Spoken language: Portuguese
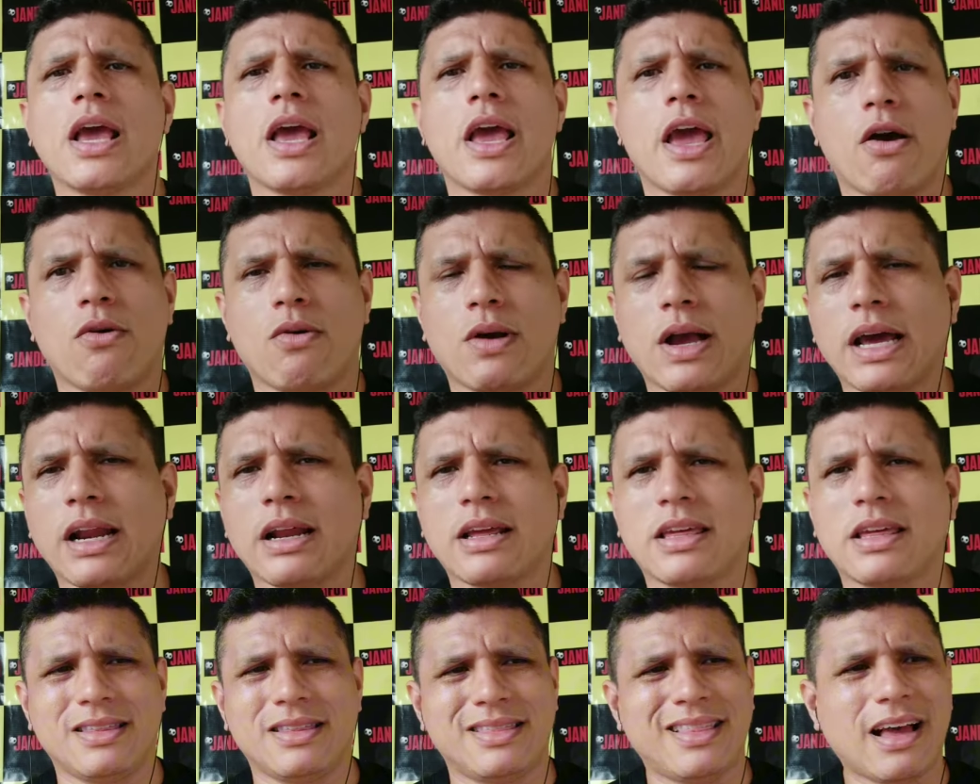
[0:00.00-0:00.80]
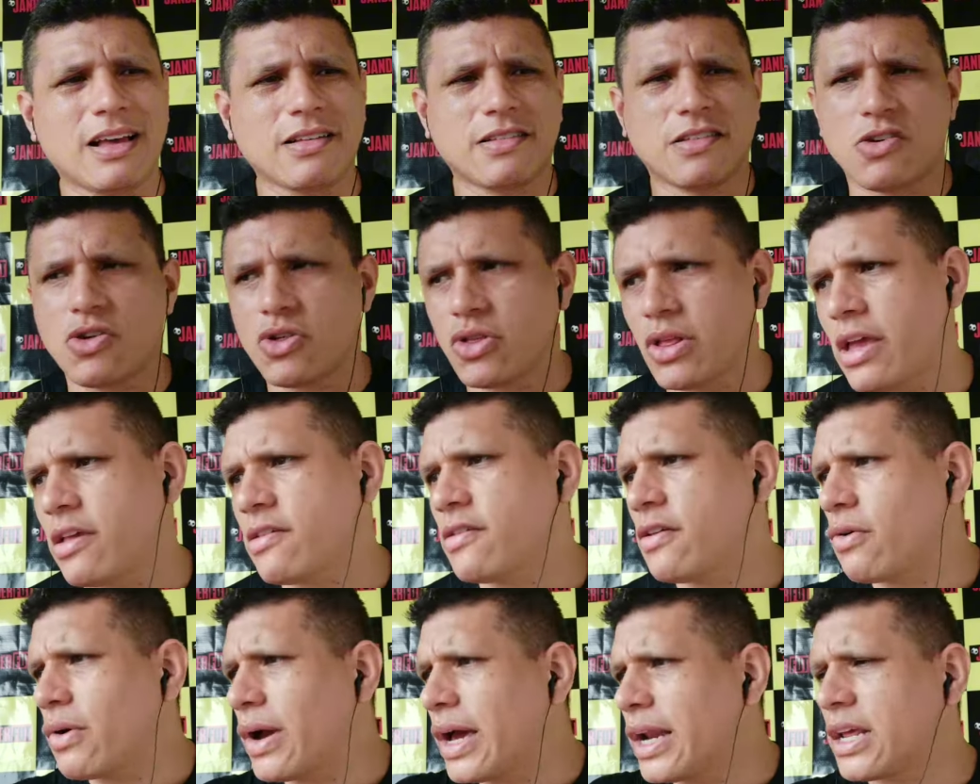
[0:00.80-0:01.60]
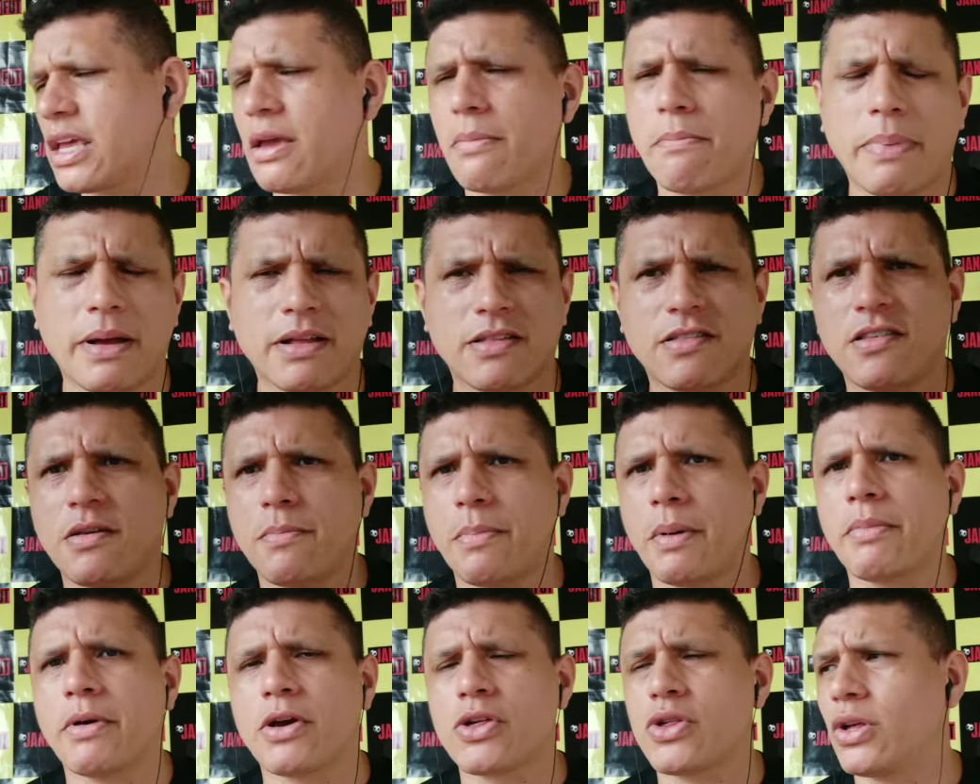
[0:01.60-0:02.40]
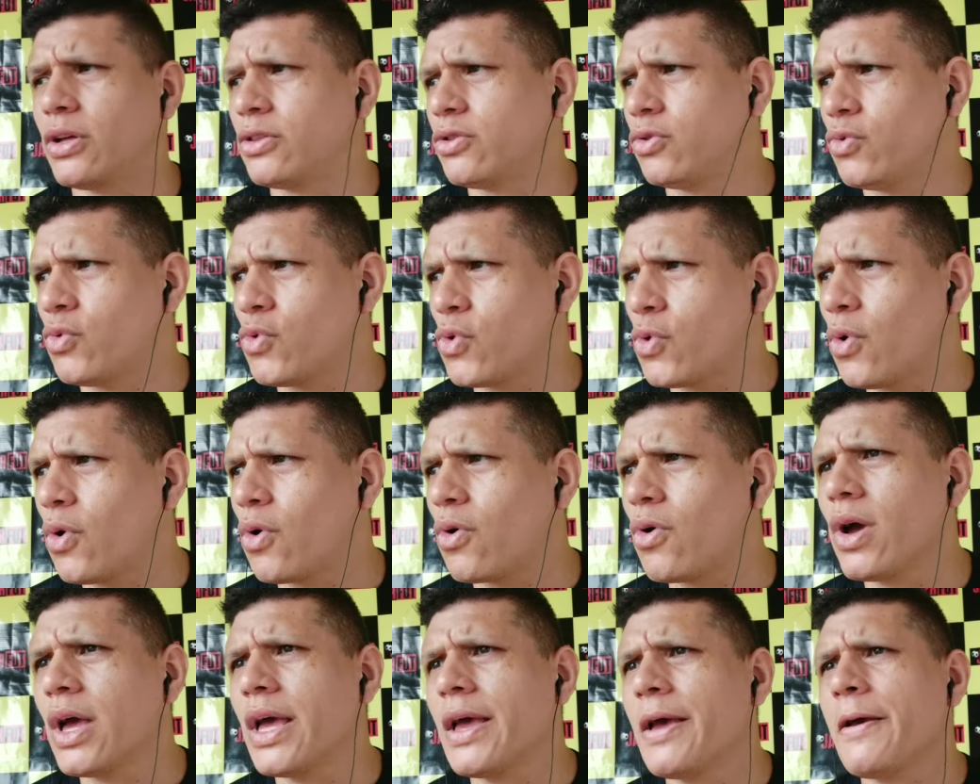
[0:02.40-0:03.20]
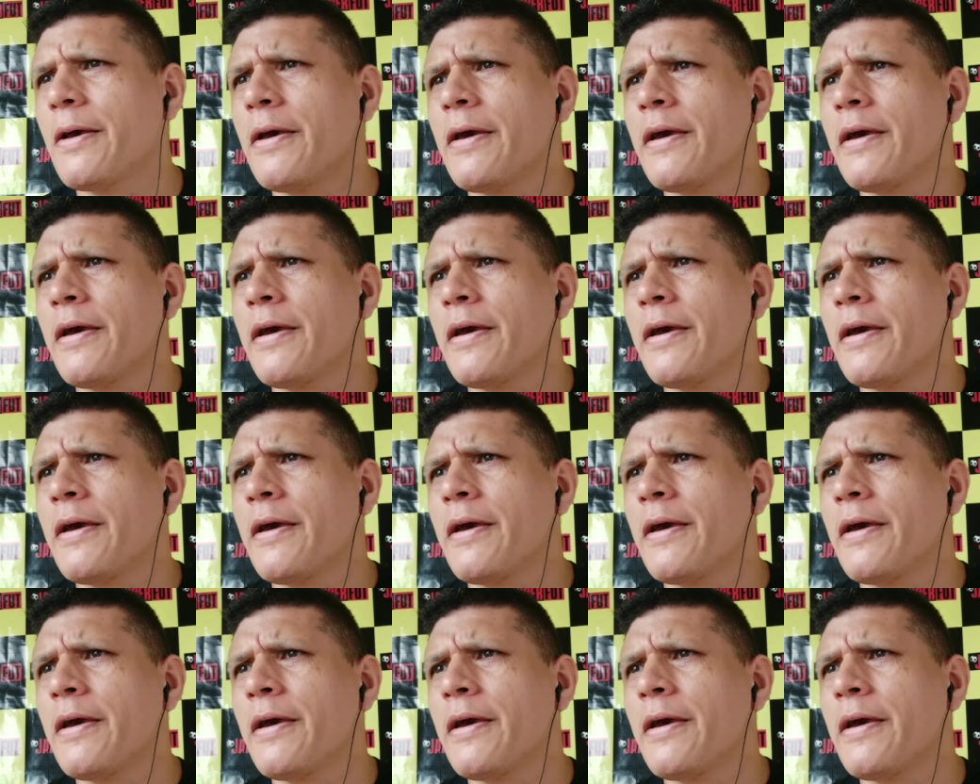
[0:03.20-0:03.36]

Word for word: É um cara dá assistência, é um cara que participa bastante do jogo.